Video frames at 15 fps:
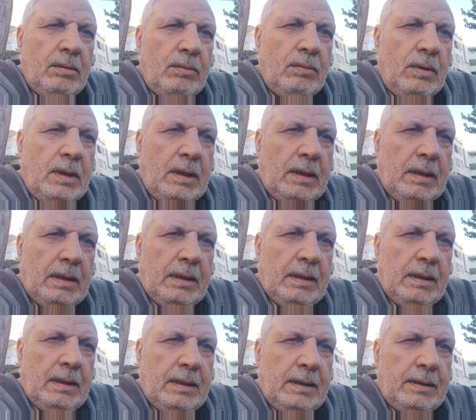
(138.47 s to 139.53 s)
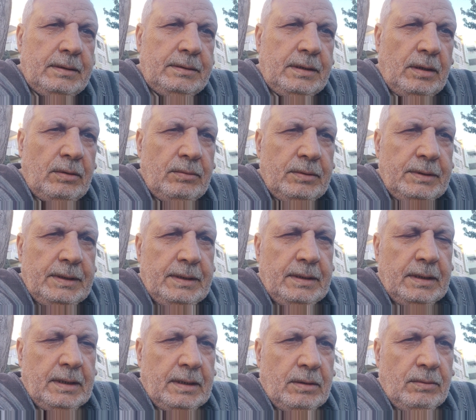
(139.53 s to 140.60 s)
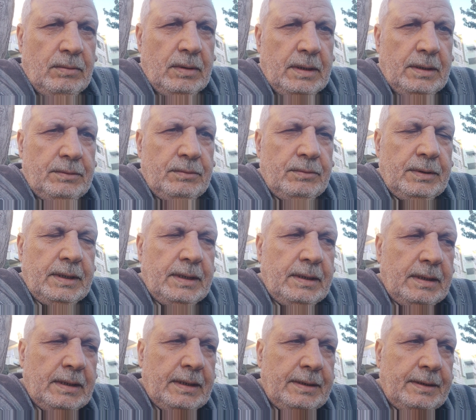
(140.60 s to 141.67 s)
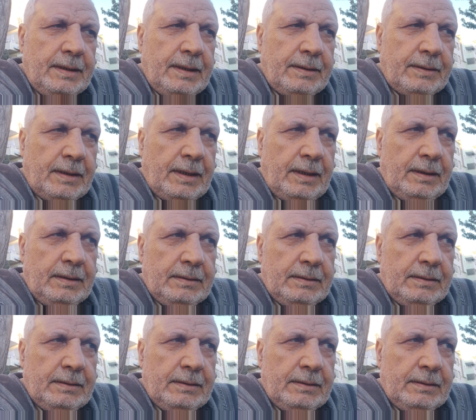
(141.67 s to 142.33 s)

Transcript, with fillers: ودعوني يا أخوان هنا أن أضع